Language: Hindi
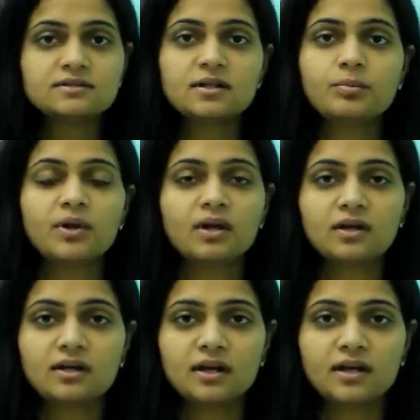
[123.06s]
से
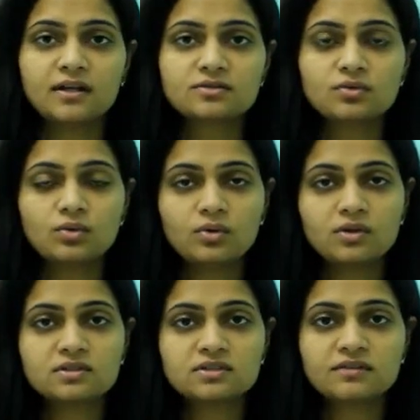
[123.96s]
प्रेग्नेंट लेडीज़ को
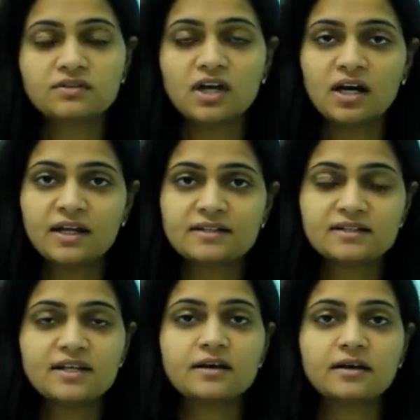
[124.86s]
सिर्फ ध्यान
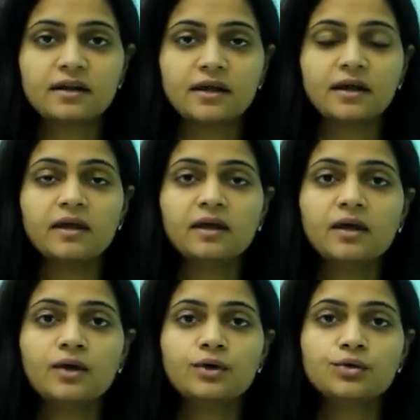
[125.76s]
इसलिए रखना है
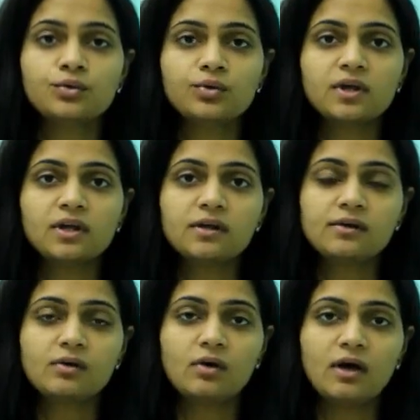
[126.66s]
क्योंकि
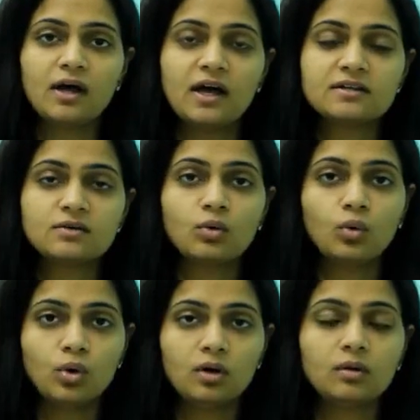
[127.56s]
एज अ
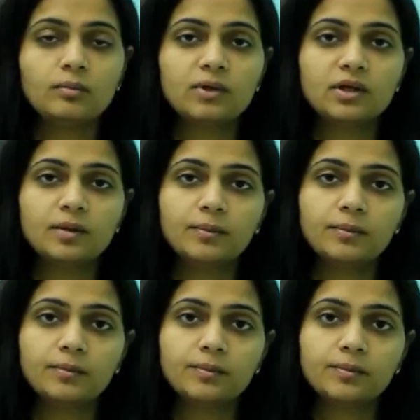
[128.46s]
होल मतलब
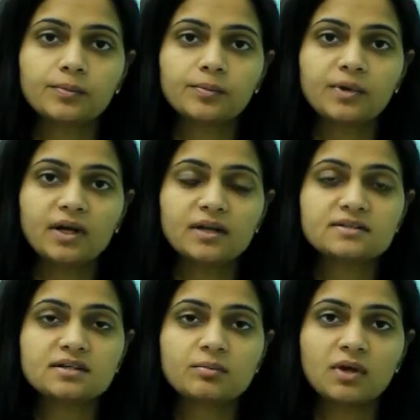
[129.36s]

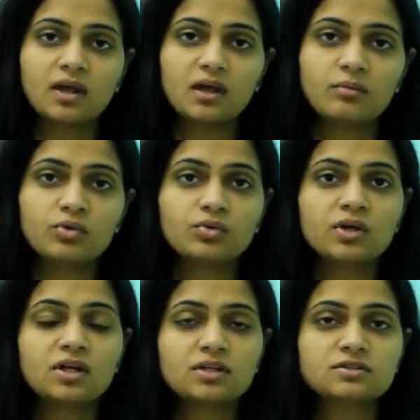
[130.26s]
प्रेगनेंसी में
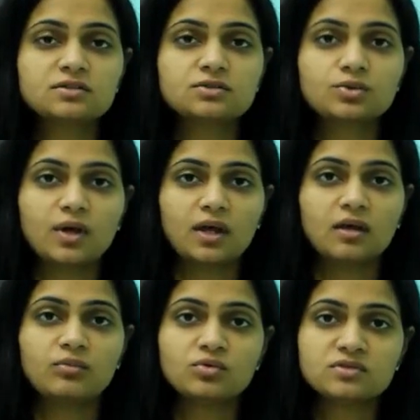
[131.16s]
इम्यूनिटी जो है
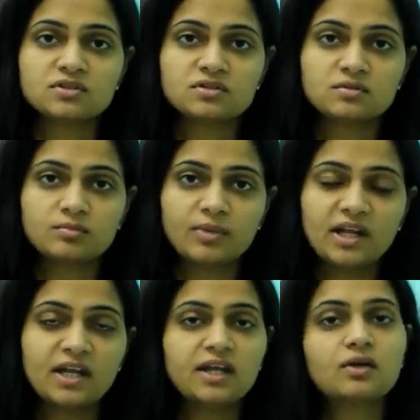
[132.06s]
इम्यून सिस्टम
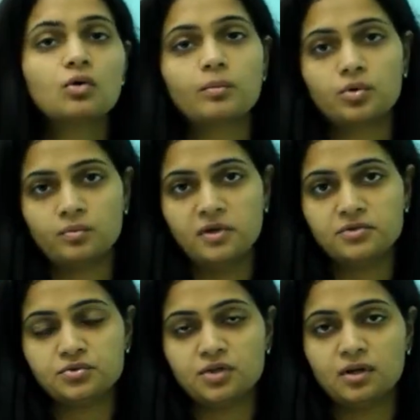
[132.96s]
पहले ही
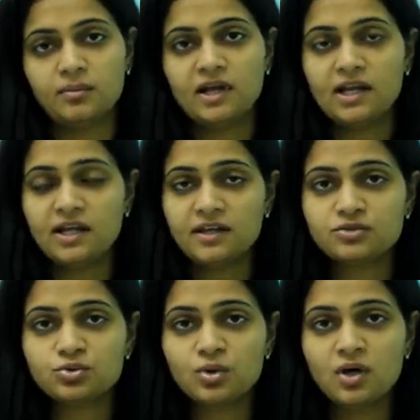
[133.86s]
कॉम्प्रोमाइज होता है पहले ही
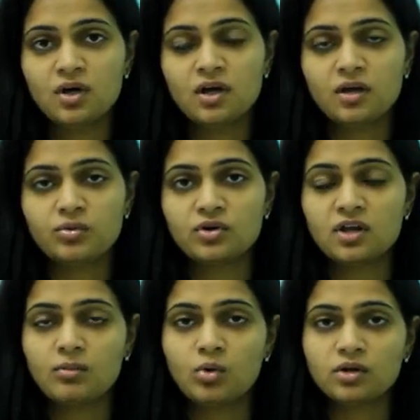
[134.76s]
जो
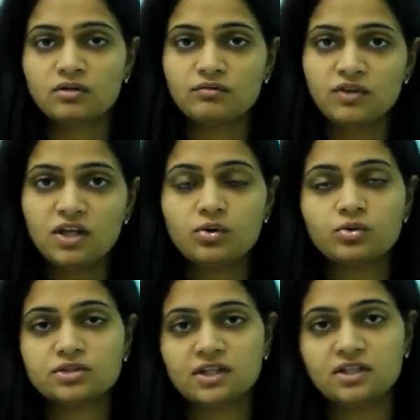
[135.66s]
इम्यूनिटी है बहुत वीक
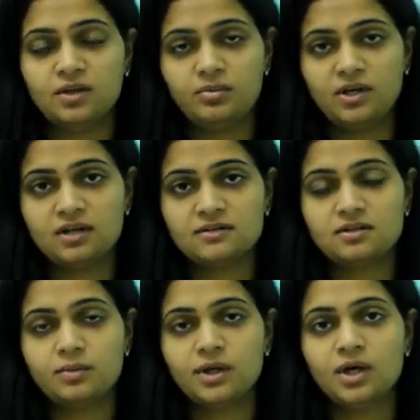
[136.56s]
हो जाती है
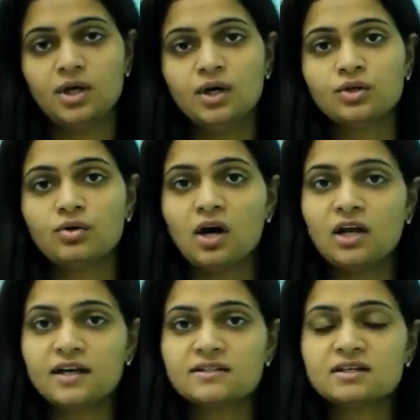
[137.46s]
प्रेगनेंसी में तो
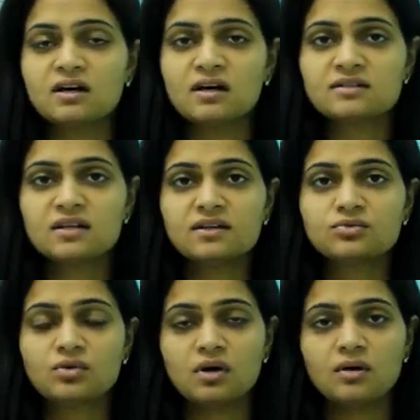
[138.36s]
हल्का सा खांसी
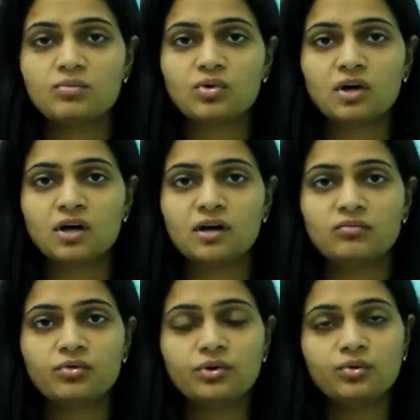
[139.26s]
ज़ुकाम
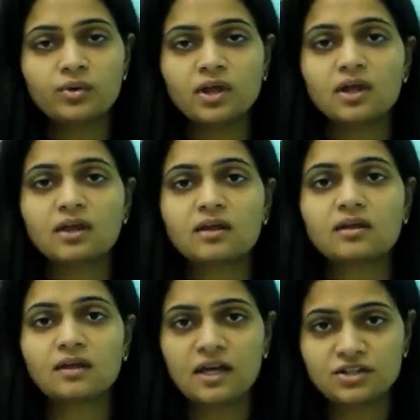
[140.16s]
बुखार वो यूँ ही
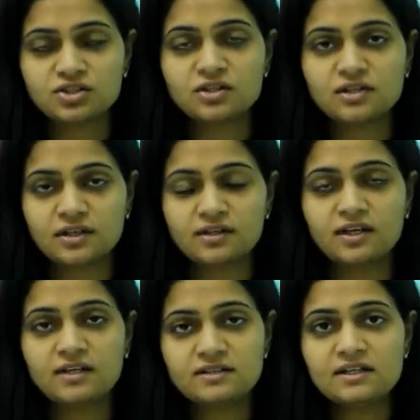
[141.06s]
कैच कर
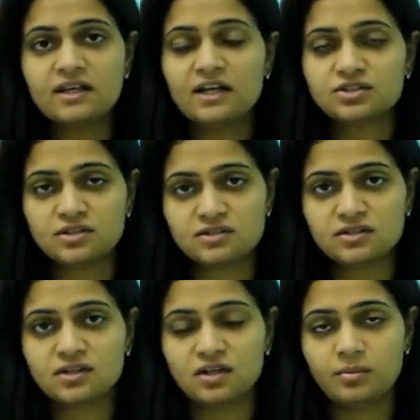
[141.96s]
ईजिली कैच कर
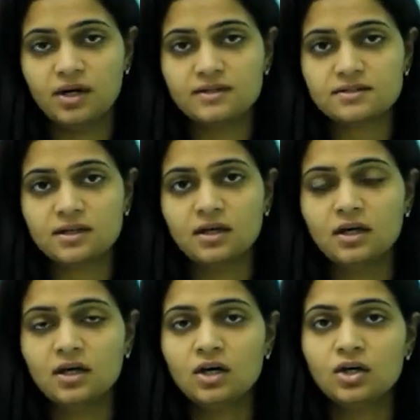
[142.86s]
सकते हैं बाहर से
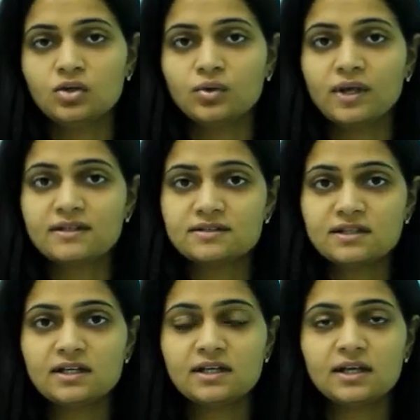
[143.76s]
तो
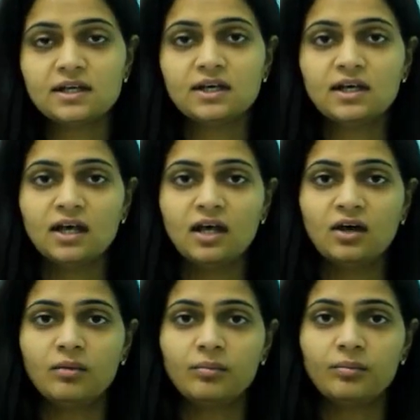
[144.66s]
इसीलिए
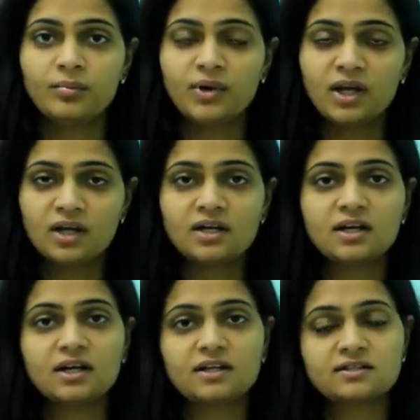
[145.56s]
प्रेग्नेंट
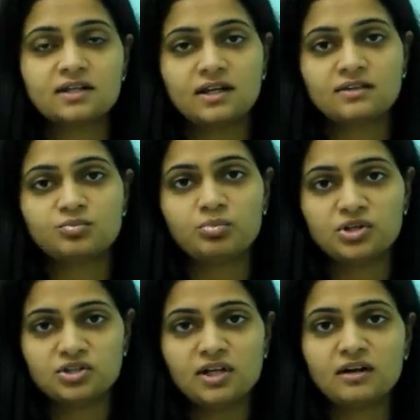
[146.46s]
लेडीज़ के लिए
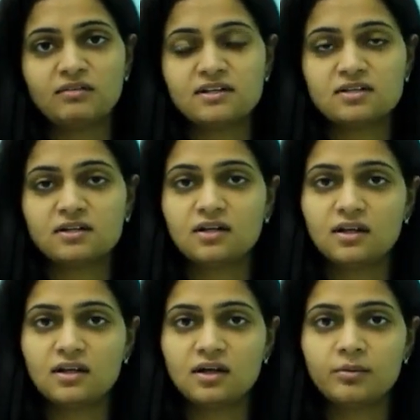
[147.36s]
स्पेशल एडवाइस रहती
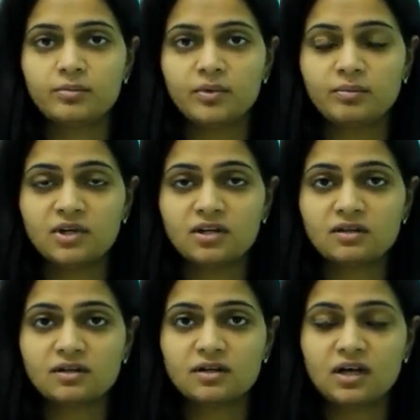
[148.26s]
है कि आप अपना
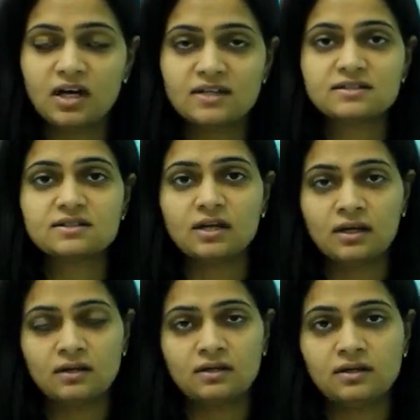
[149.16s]
खास
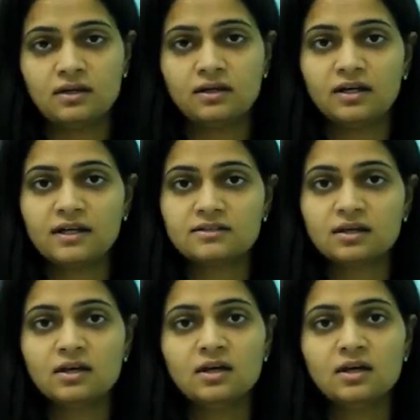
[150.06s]
ध्यान रखिए अगर ऐसा